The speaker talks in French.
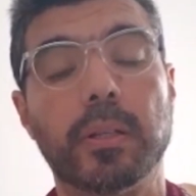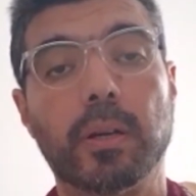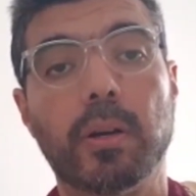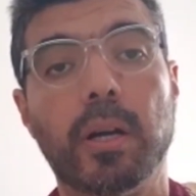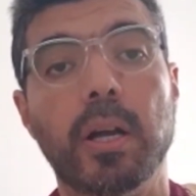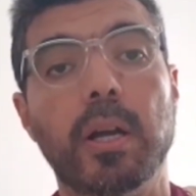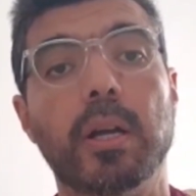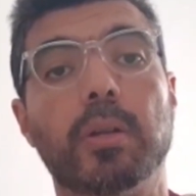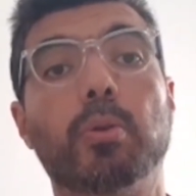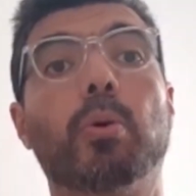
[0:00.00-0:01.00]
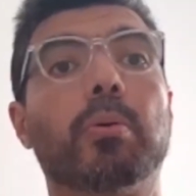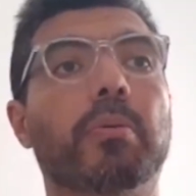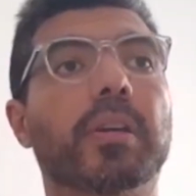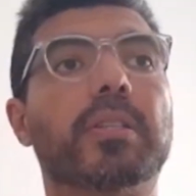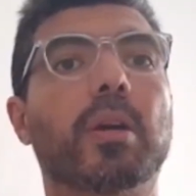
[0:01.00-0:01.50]
D'accord Donc,
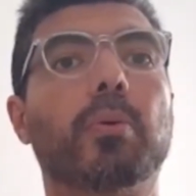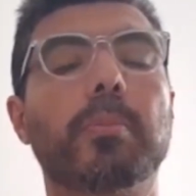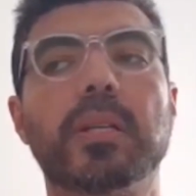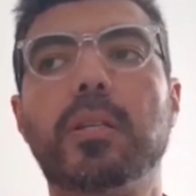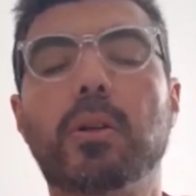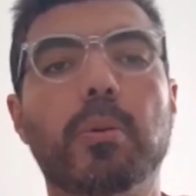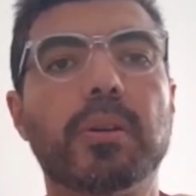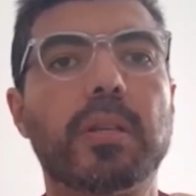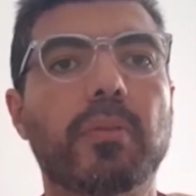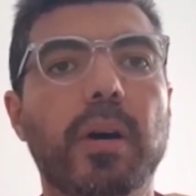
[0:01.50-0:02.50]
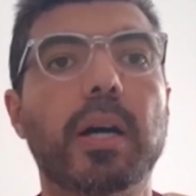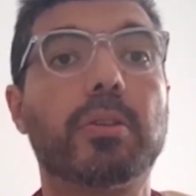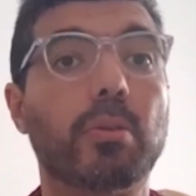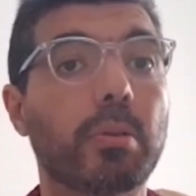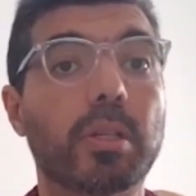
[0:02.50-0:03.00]
on va se dire, oui, mais si, comment savoir
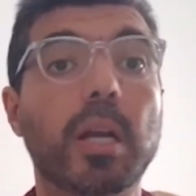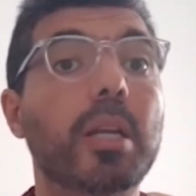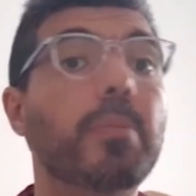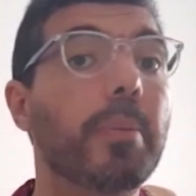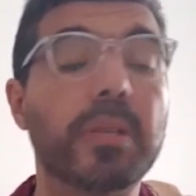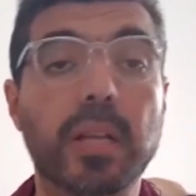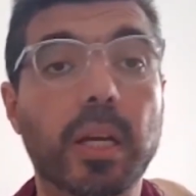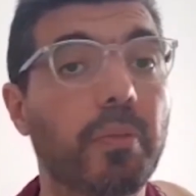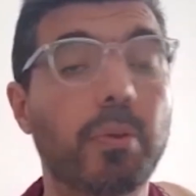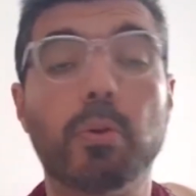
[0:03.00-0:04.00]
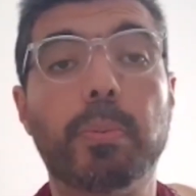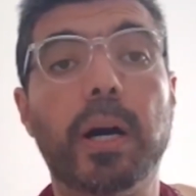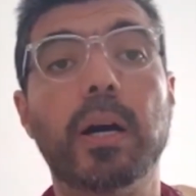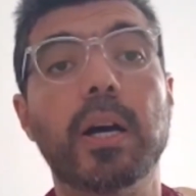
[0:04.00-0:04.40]
Est-ce que déjà l'imam, il sacrifie ou pas